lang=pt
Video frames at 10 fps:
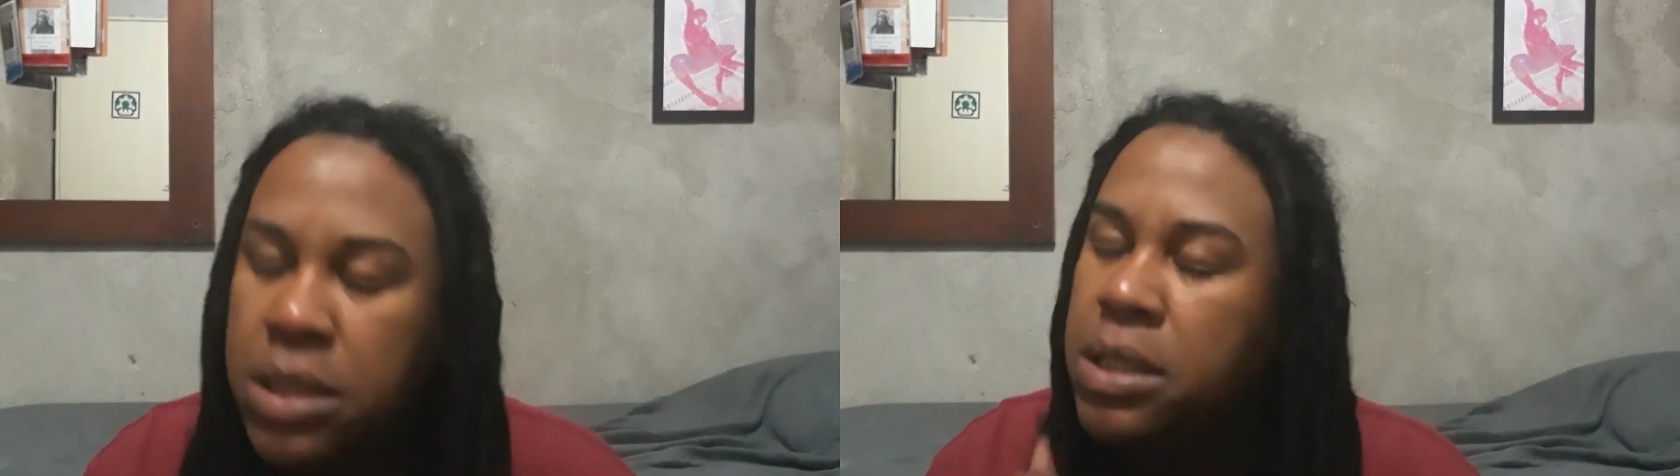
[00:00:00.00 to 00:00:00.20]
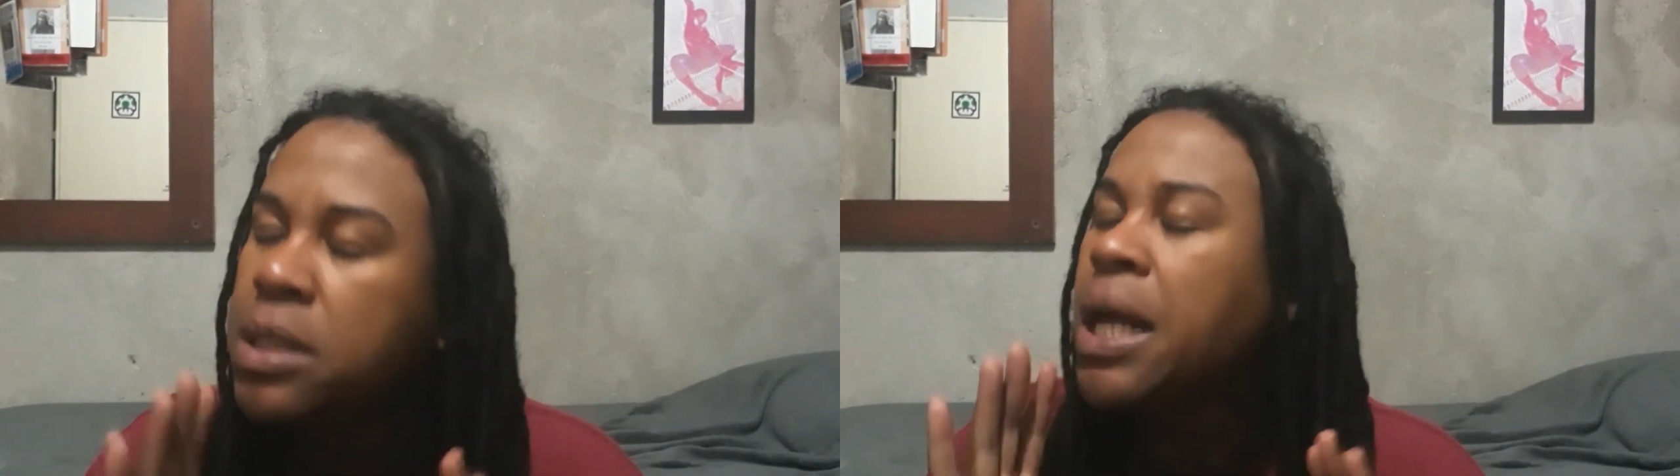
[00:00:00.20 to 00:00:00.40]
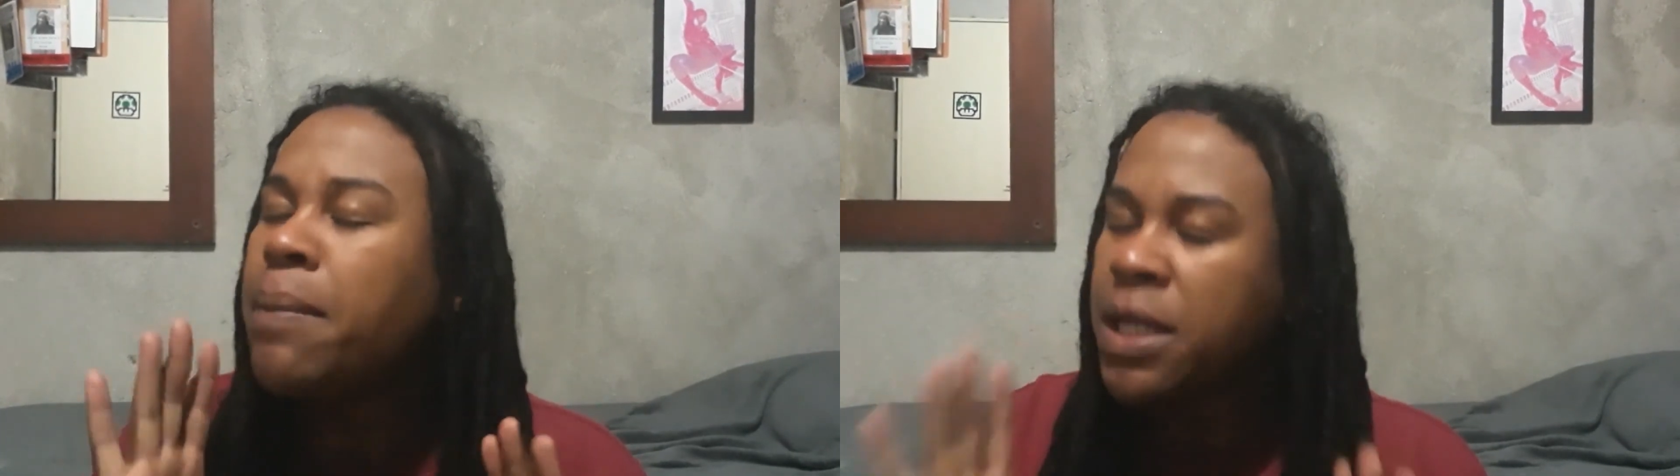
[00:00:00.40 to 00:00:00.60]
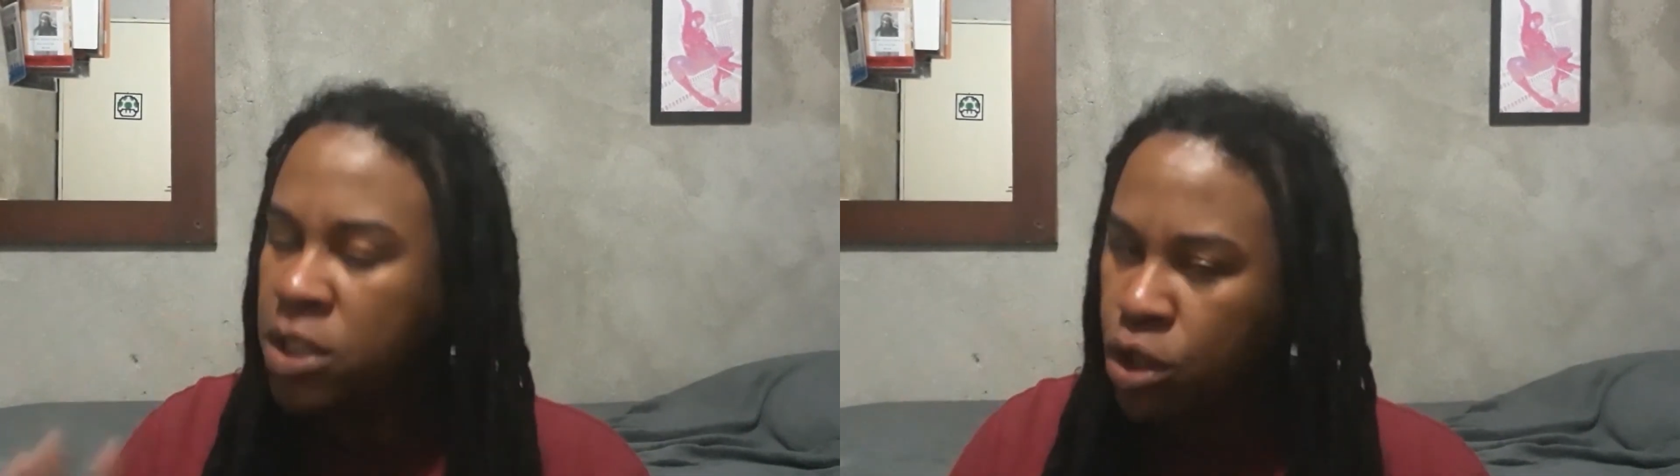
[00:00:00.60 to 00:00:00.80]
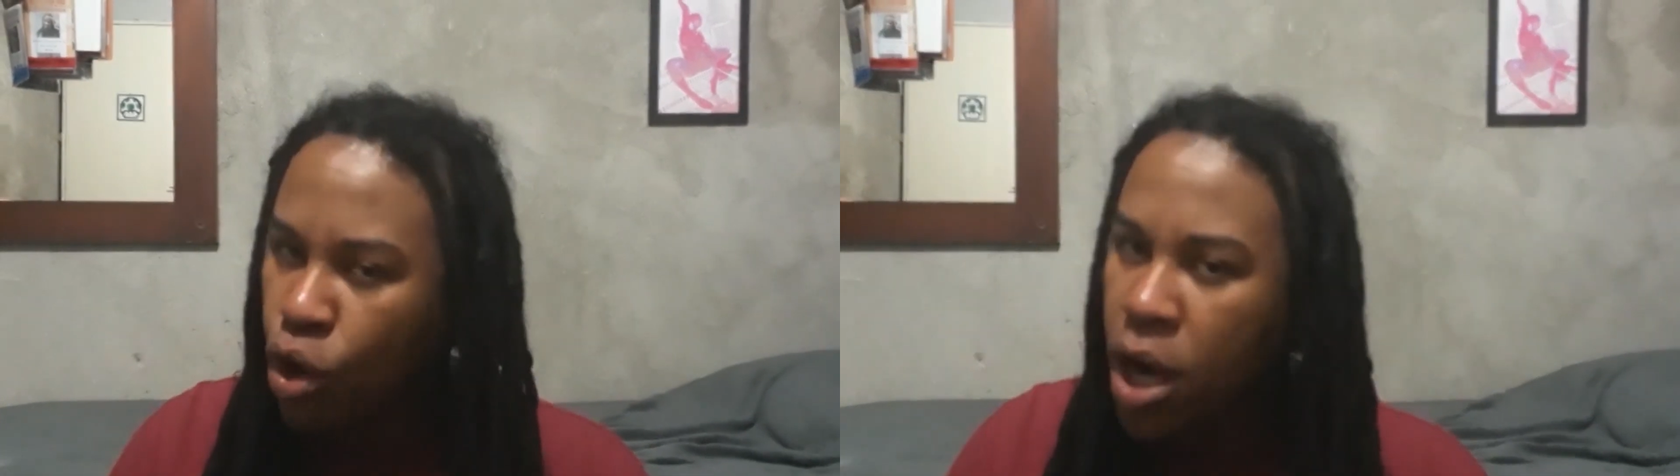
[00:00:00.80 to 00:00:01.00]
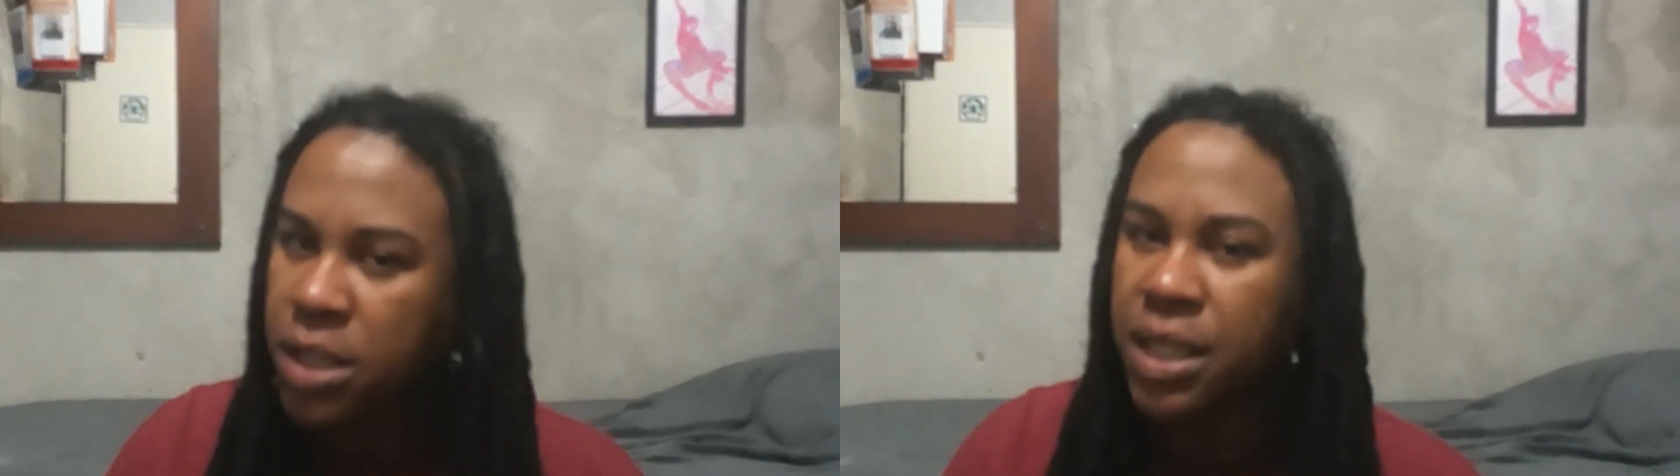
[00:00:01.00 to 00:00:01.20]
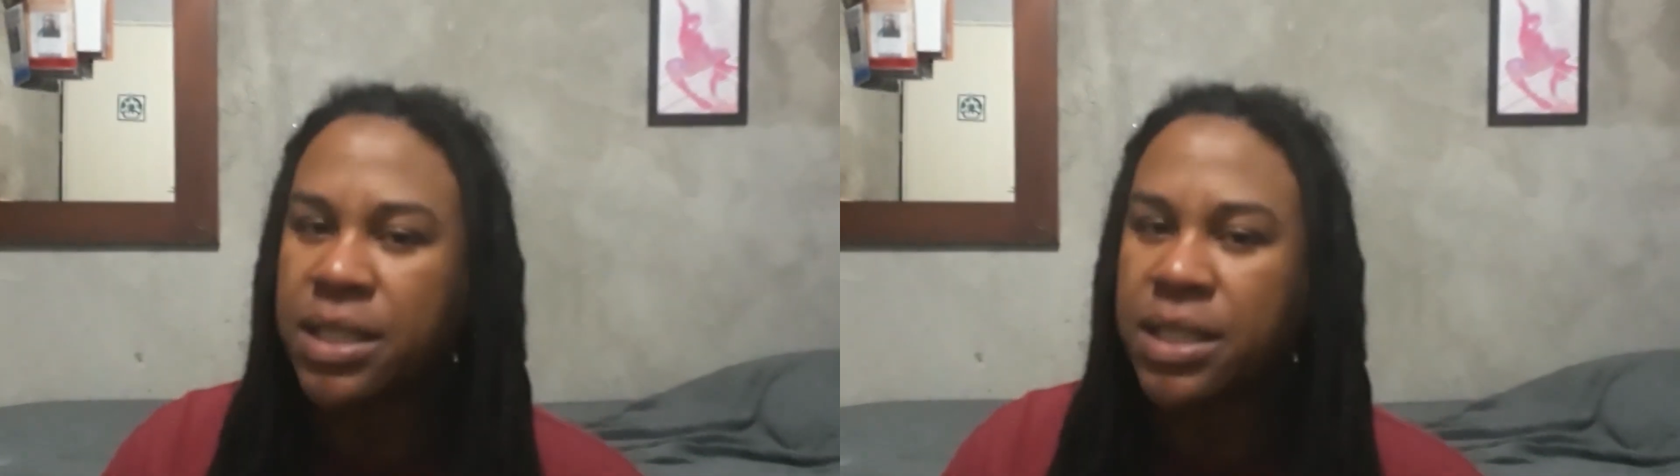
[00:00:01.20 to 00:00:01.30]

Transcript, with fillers: na maciota,